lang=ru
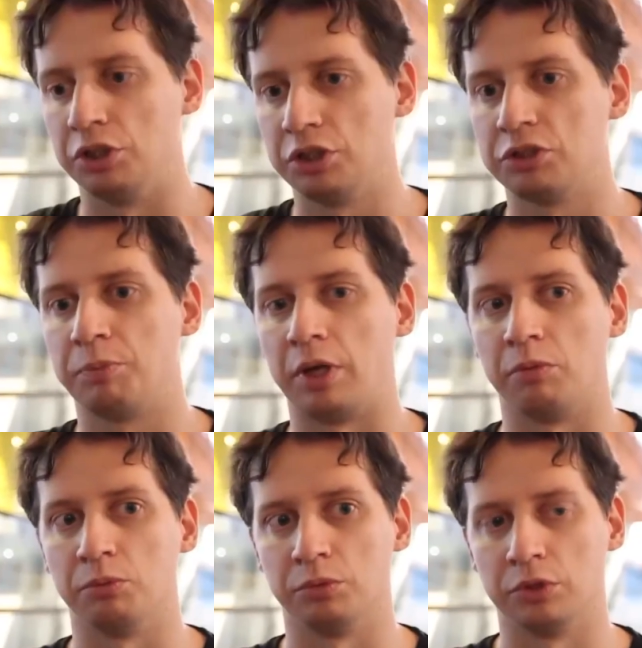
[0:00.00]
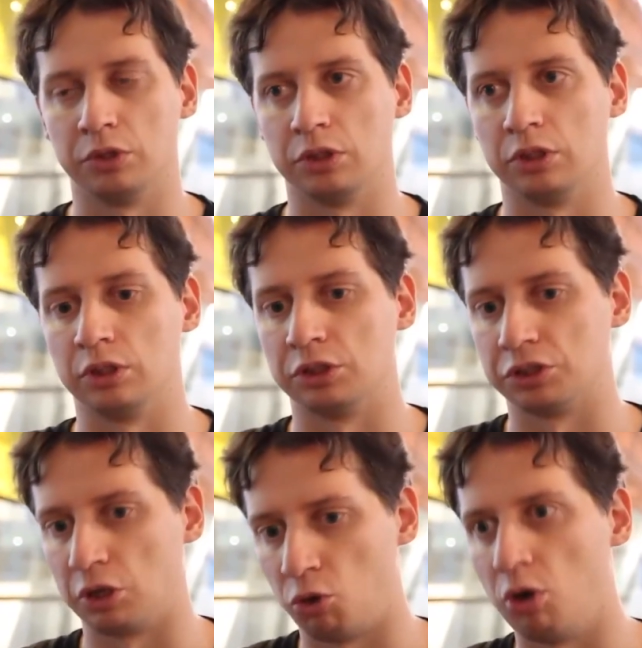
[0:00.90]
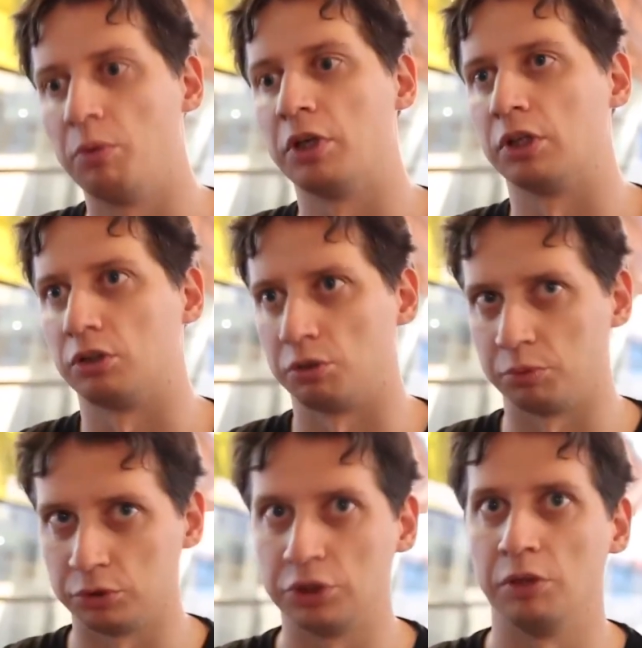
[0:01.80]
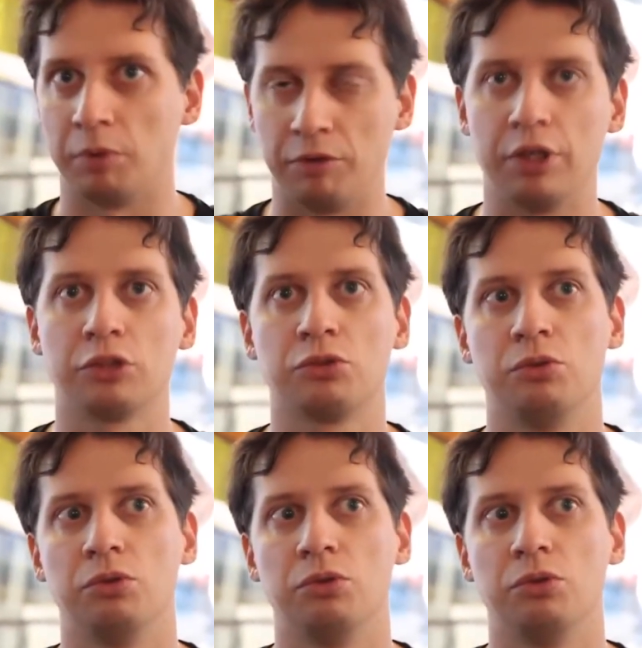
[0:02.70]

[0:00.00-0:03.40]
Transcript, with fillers: Есть прям э, знакомые, которые получили повестку.